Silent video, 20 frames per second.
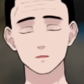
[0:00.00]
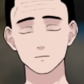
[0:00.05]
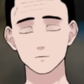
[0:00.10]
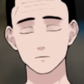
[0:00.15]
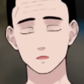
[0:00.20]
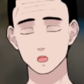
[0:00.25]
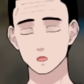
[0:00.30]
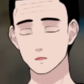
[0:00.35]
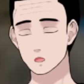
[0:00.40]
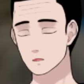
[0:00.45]
た
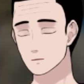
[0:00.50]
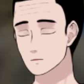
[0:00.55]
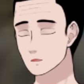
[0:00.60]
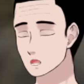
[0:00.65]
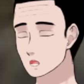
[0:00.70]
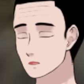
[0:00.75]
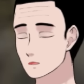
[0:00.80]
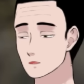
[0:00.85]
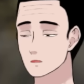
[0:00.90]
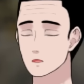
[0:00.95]
めみたい
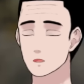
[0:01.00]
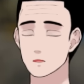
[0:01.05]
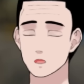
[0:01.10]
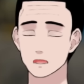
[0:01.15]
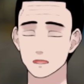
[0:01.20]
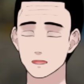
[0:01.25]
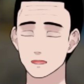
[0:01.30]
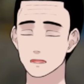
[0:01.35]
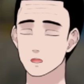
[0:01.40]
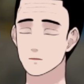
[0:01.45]
なことが
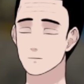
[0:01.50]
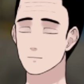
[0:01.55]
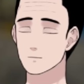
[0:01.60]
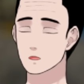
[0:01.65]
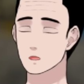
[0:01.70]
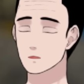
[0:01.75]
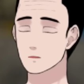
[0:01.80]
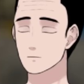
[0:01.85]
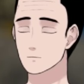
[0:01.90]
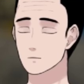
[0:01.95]
ある
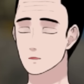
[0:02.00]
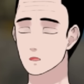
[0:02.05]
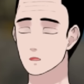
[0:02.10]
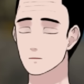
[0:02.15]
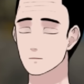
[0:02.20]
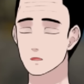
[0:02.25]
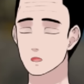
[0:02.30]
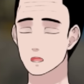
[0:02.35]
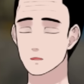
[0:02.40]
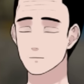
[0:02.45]
と、
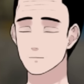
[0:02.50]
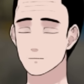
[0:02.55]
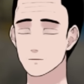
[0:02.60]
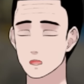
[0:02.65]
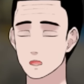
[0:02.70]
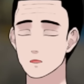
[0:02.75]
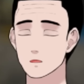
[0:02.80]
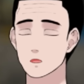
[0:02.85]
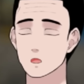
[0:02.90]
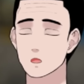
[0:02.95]
やっぱり
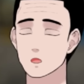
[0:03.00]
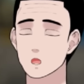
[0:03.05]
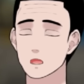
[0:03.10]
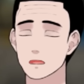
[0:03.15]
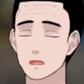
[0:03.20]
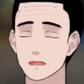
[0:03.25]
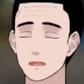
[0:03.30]
そこはなん